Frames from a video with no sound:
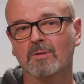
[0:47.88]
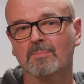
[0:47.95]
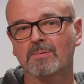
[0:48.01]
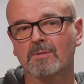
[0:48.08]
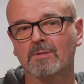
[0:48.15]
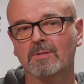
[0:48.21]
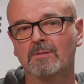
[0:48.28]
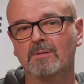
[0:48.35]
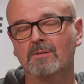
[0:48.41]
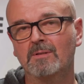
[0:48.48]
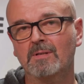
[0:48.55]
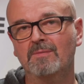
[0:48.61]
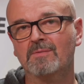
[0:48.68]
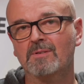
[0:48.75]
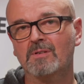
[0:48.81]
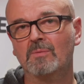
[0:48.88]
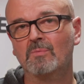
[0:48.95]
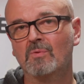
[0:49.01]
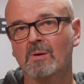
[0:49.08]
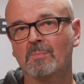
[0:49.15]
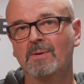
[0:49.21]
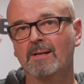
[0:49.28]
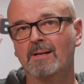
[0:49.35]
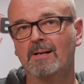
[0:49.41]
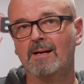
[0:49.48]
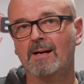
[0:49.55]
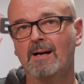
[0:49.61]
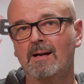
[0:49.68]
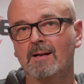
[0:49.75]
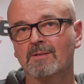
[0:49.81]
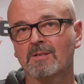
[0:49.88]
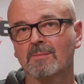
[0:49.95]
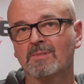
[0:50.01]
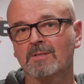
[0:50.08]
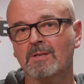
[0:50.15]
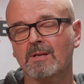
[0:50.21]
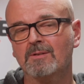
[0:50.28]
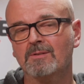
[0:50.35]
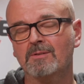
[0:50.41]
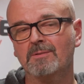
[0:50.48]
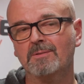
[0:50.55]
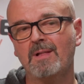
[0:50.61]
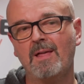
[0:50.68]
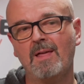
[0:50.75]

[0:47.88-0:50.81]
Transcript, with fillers: a Pordenone, facciamo una bella jam session,